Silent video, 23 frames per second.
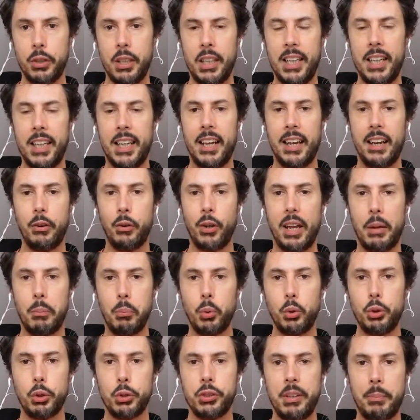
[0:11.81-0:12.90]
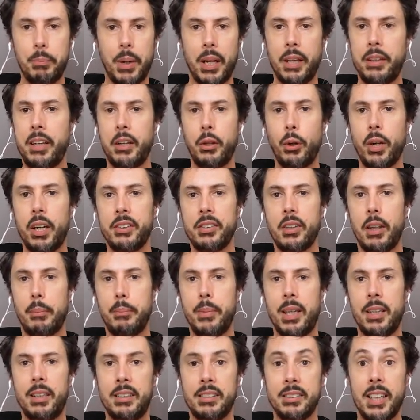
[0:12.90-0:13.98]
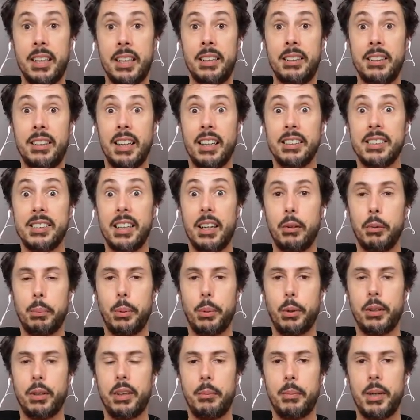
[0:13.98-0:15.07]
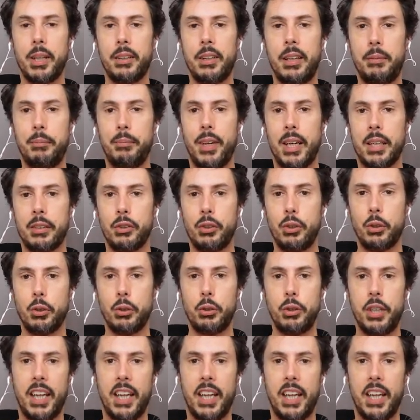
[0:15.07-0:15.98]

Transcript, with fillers: y creo que muchos emprendedores también están interesados por temas de inversión,